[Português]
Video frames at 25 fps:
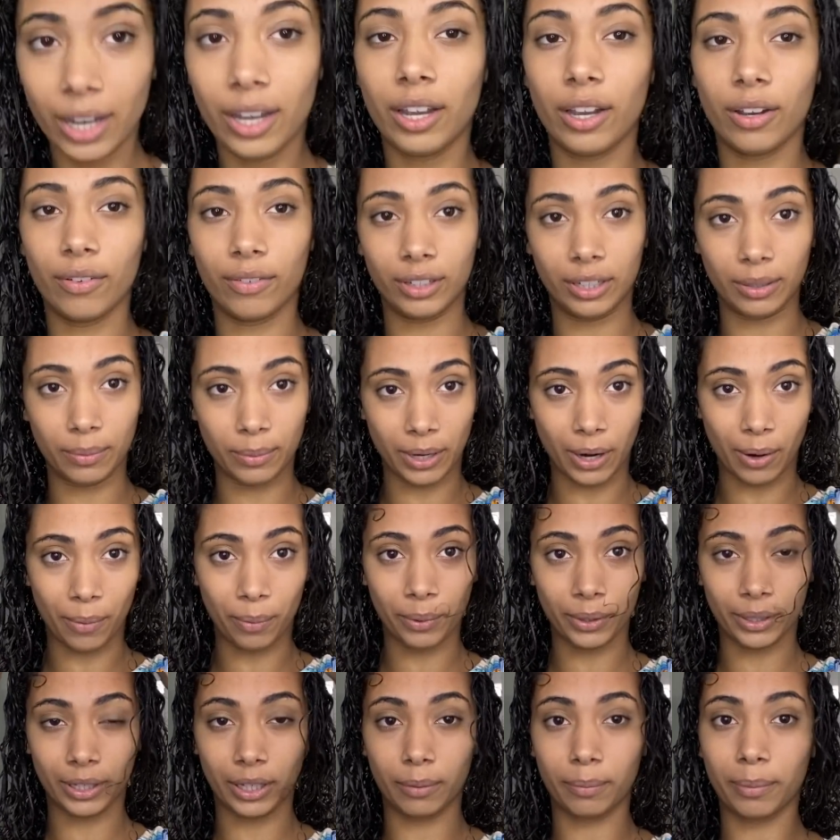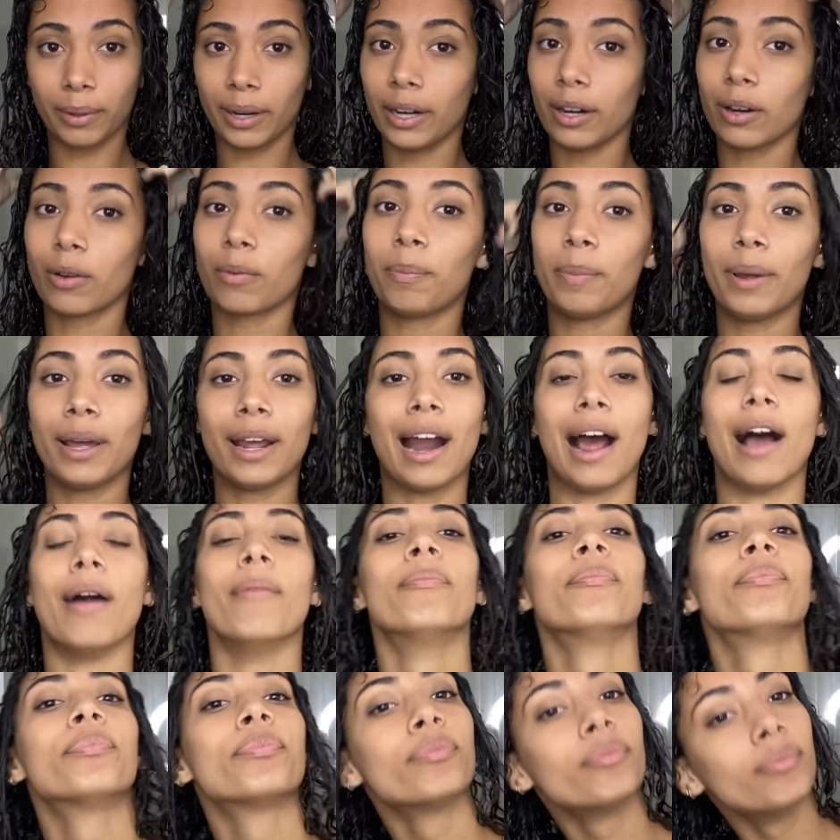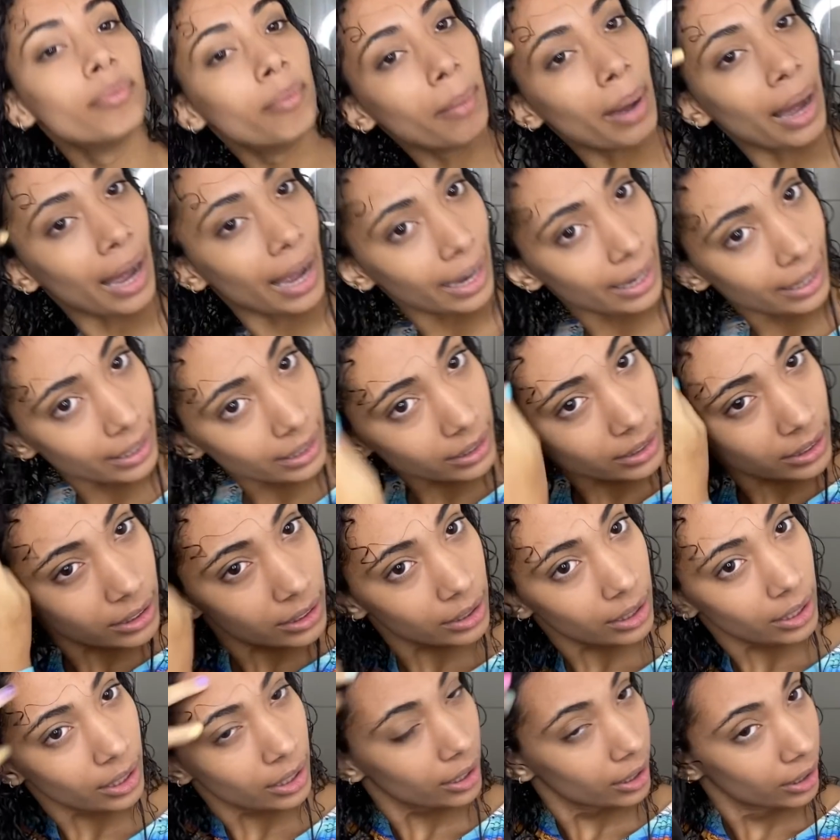Eu vou demorar um pouquinho pra recuperar. Mas...